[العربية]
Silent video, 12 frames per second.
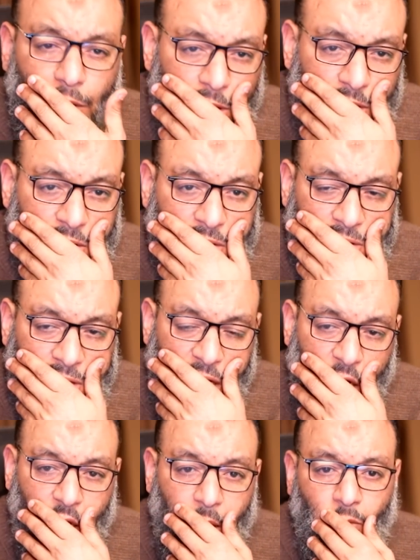آية. يعني
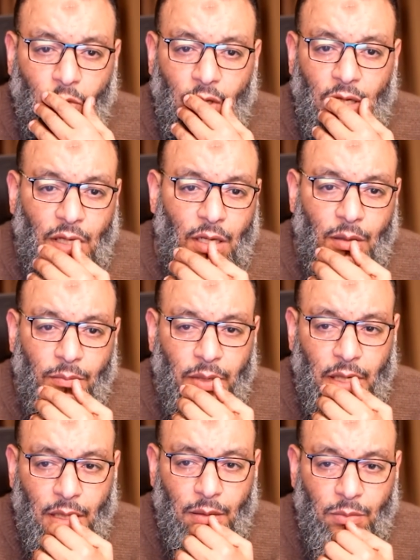الحمد لله رب
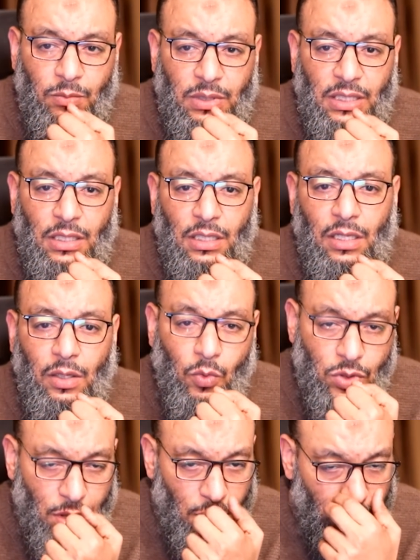العالمين ابتدينا
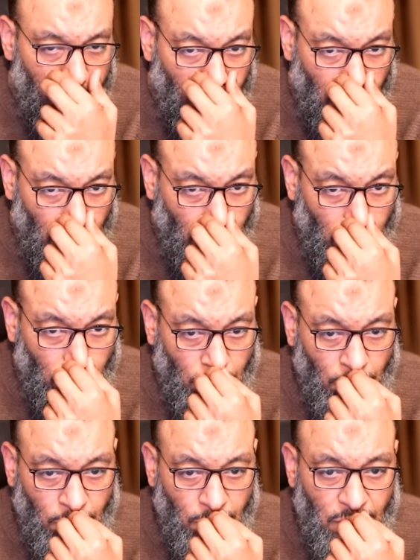نوصل
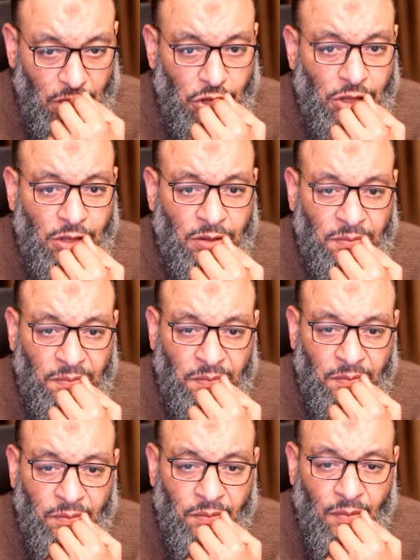ماشي
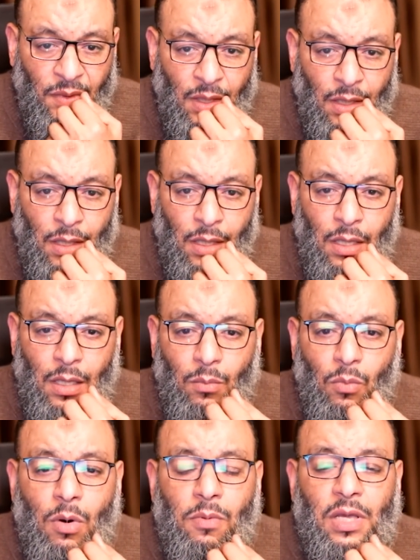
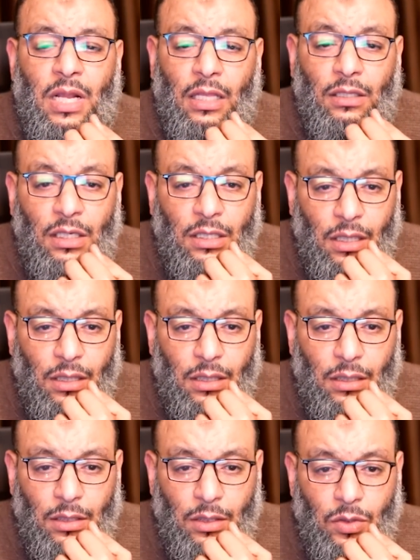ممكن حضرتك
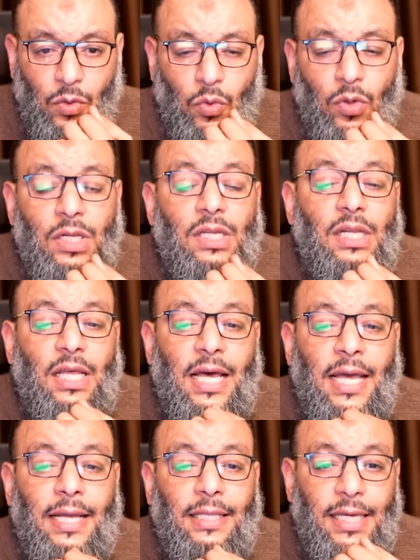تقول لي
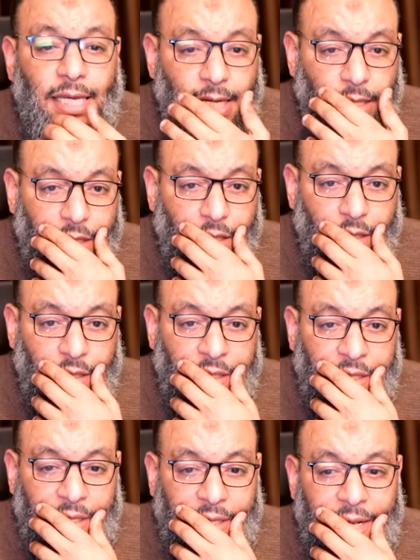الآية ديت
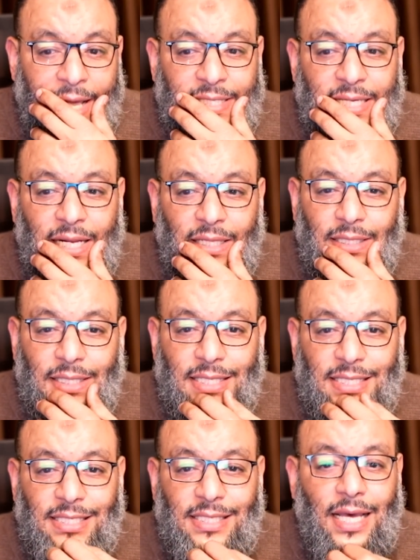نزلت
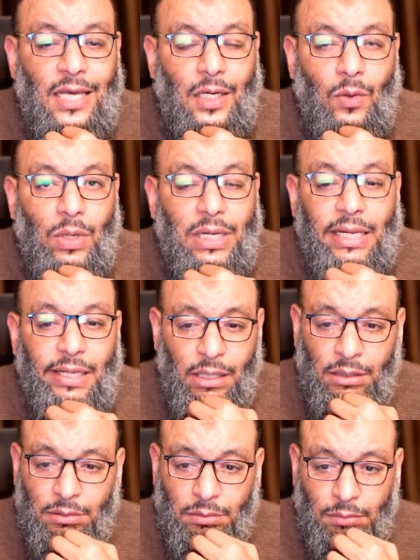إزاي ولا ليه؟